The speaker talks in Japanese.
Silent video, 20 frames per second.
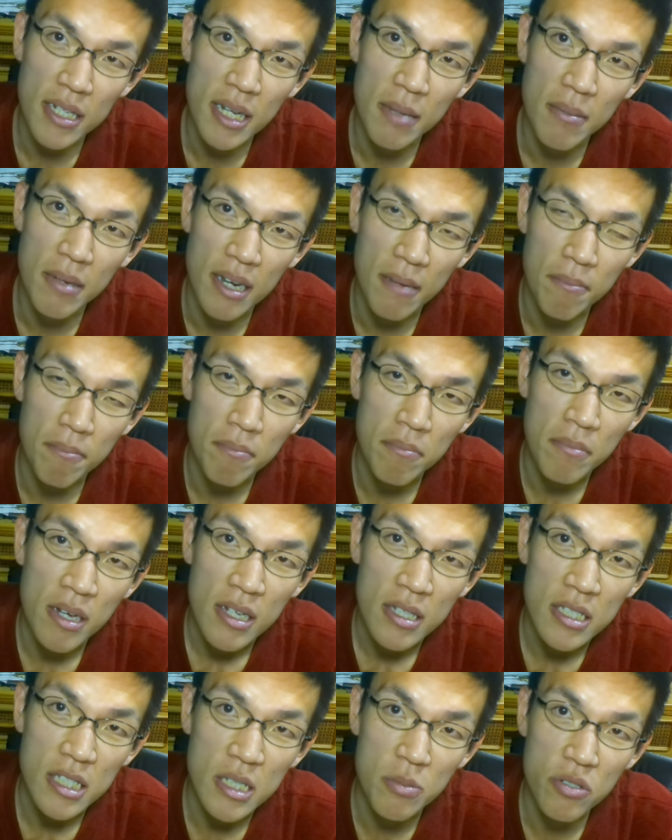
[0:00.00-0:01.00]
だまだ
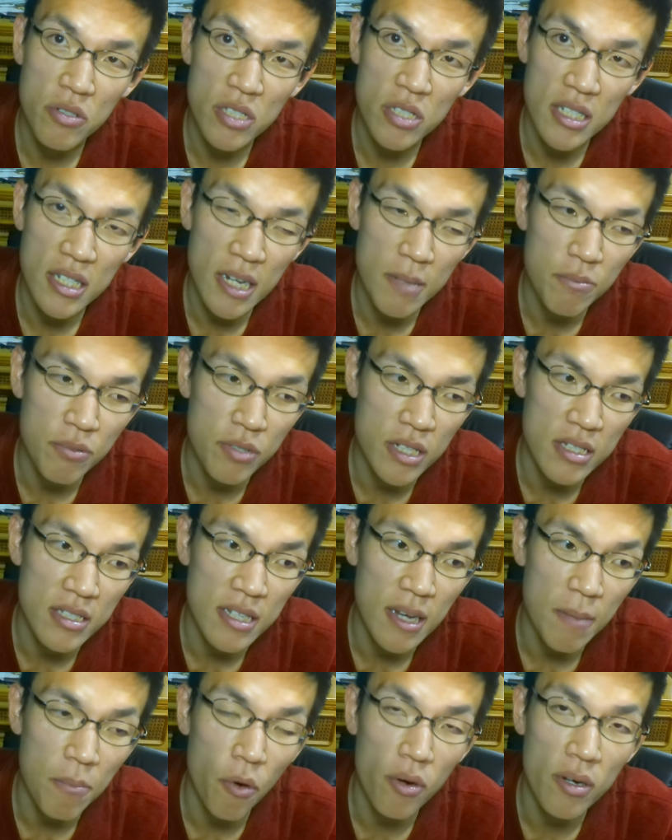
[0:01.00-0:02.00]
自分の知らないプリッツ
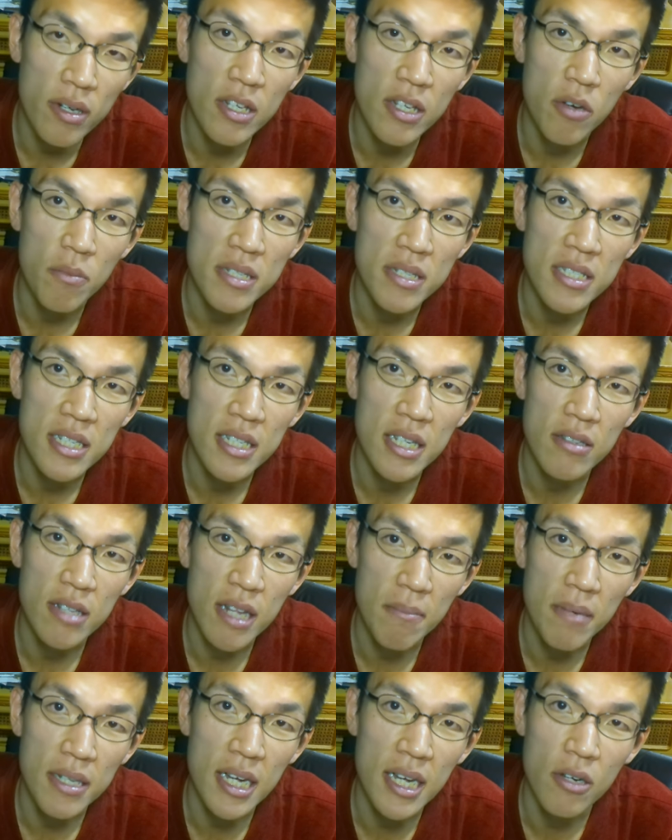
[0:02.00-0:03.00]
やポッキーを見つけたの
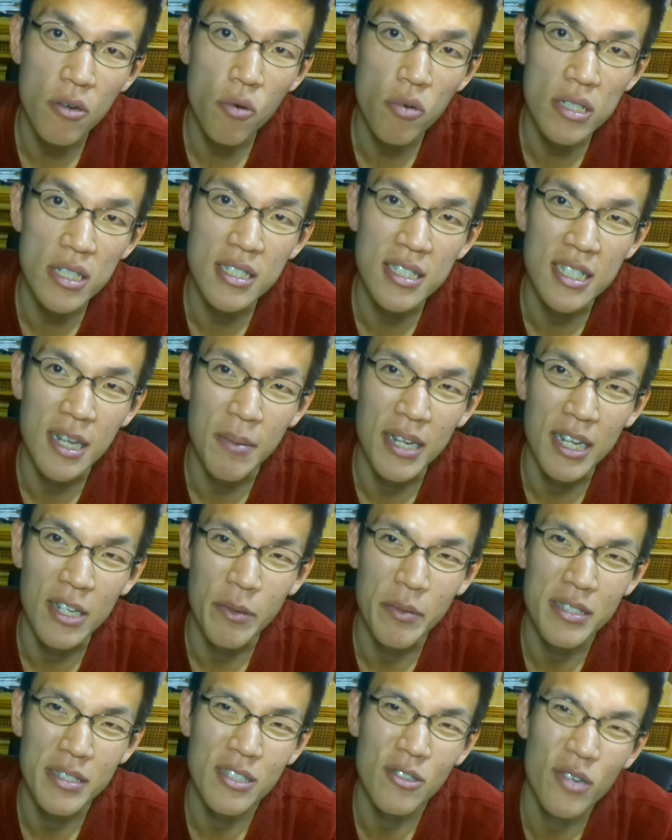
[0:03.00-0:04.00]
で、また後日食べたいと思
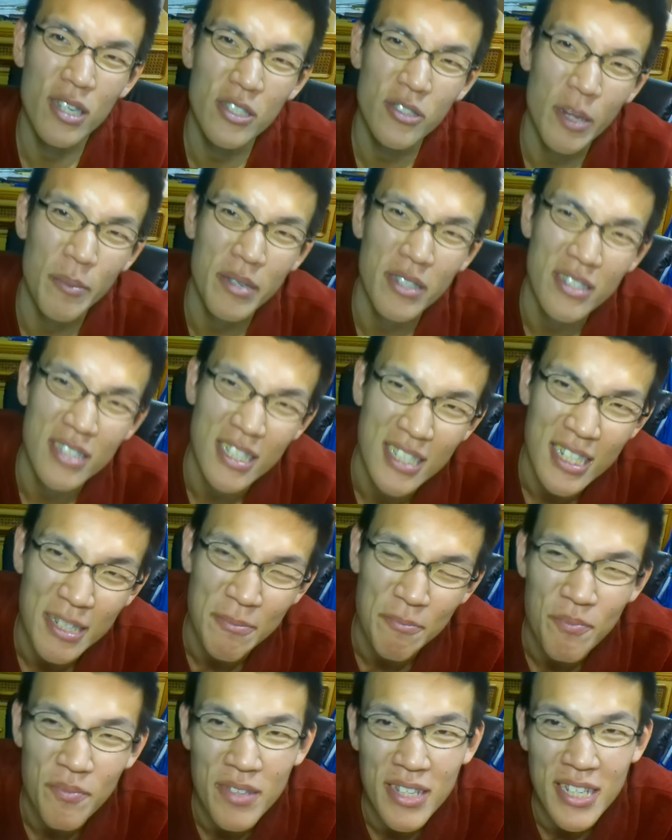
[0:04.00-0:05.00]
います。これ以上食べるとさすが
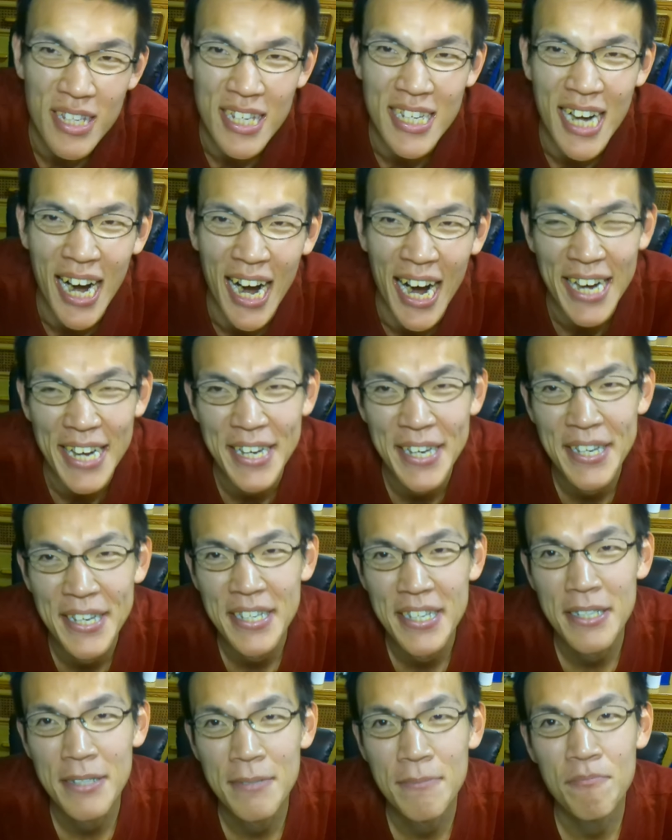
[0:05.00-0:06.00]
に胃が、
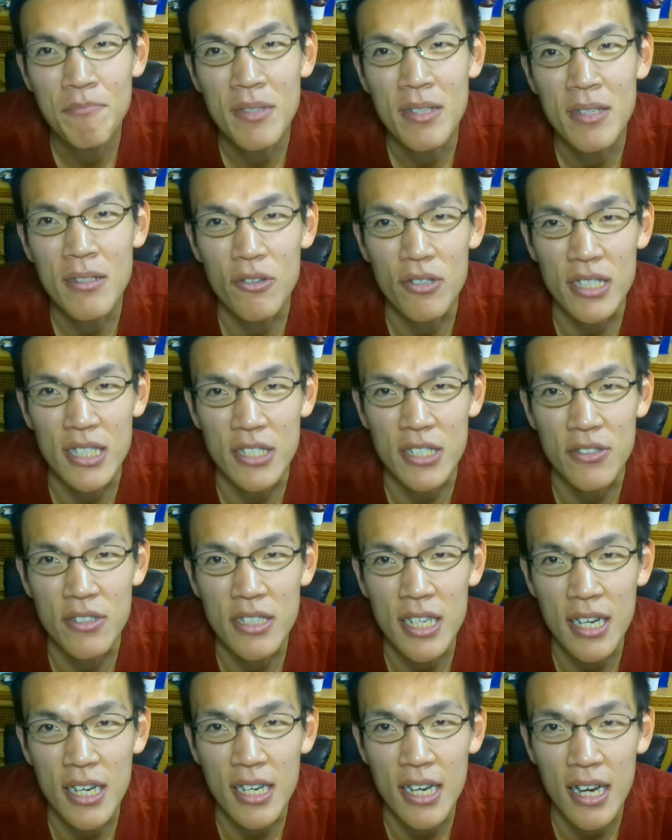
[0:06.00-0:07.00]
年食っ
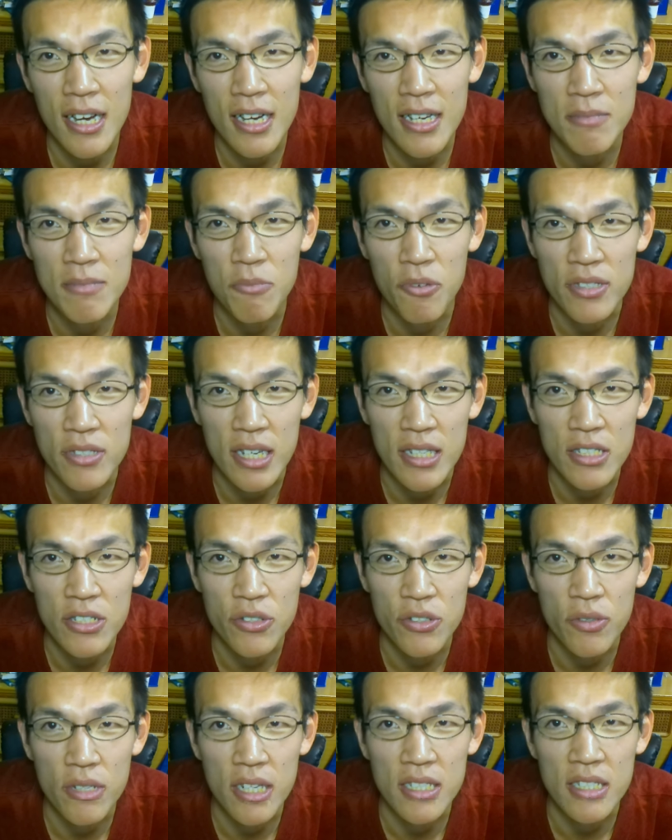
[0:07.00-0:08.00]
たかな。もう
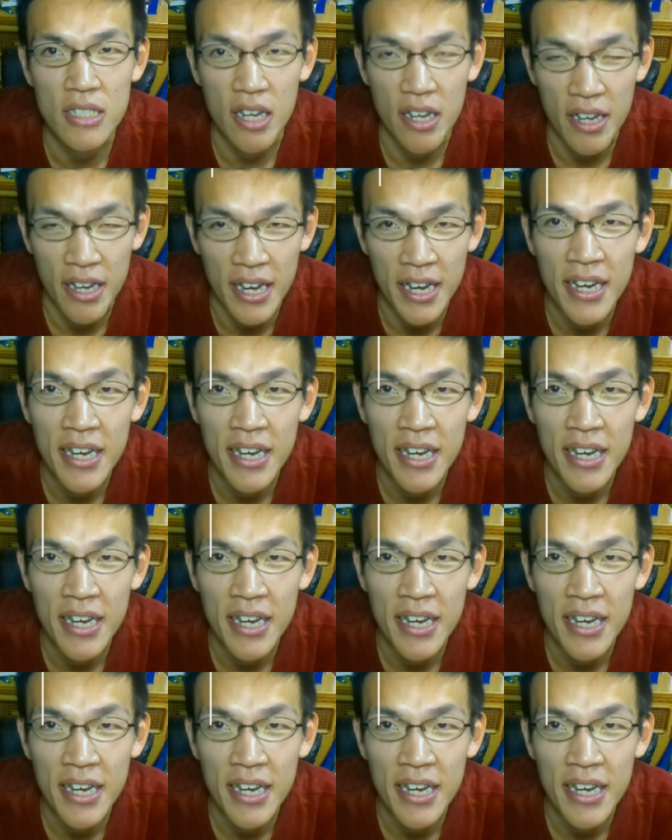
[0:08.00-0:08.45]
34だしね。